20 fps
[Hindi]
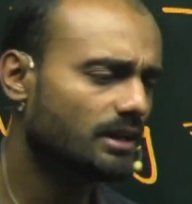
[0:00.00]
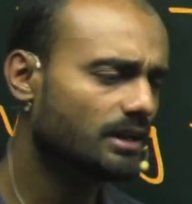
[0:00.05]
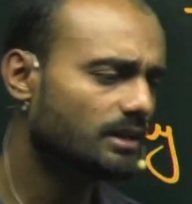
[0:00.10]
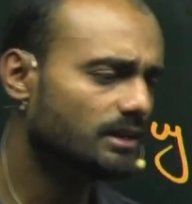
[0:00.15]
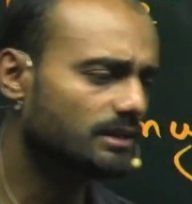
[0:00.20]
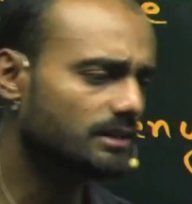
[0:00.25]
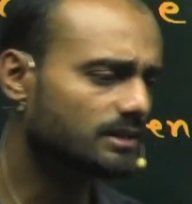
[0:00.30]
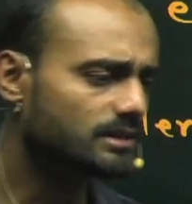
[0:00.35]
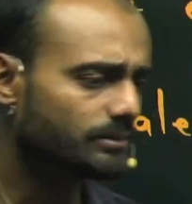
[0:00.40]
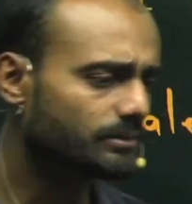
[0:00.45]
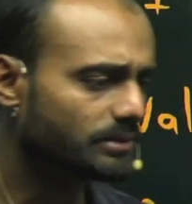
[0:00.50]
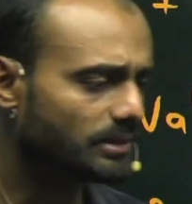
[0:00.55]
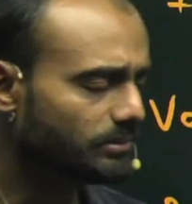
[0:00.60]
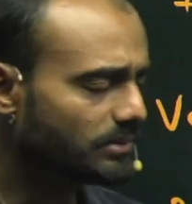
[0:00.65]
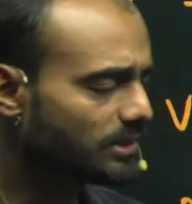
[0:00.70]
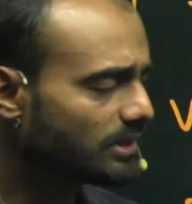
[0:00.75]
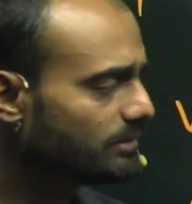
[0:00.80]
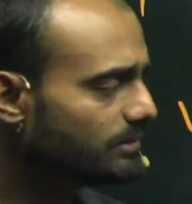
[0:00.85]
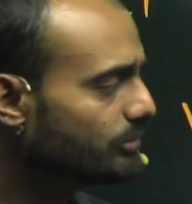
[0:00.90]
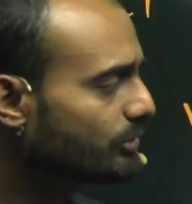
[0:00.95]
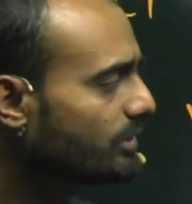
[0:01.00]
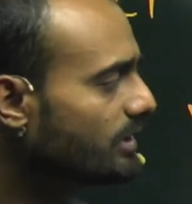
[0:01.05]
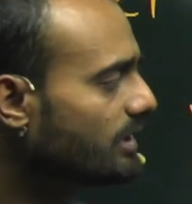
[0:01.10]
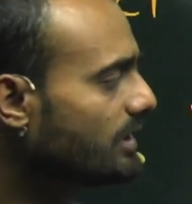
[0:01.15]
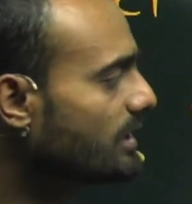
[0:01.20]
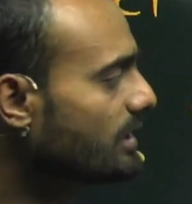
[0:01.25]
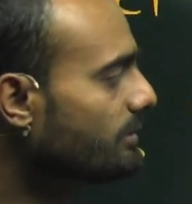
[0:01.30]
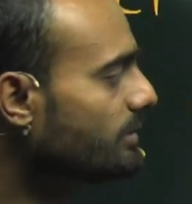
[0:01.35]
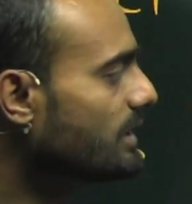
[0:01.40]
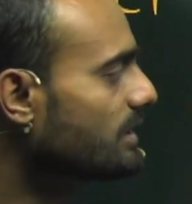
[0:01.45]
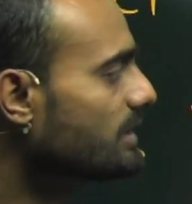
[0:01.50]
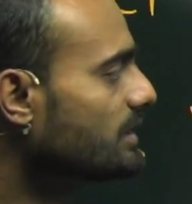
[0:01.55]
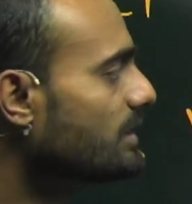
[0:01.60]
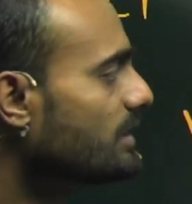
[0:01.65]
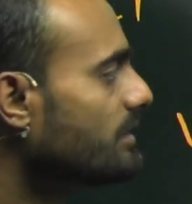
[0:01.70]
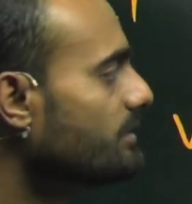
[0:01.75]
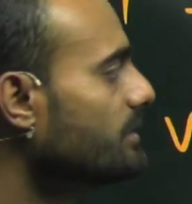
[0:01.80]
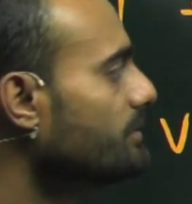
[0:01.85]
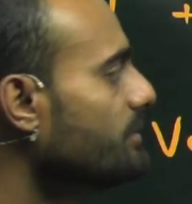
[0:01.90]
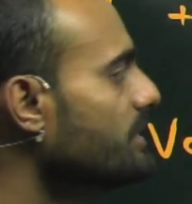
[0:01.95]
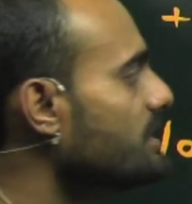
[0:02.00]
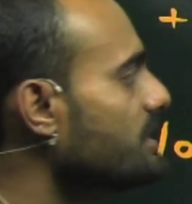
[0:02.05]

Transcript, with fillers: ये सब केमिकल बॉन्डिंग का बात है अभी बेसिक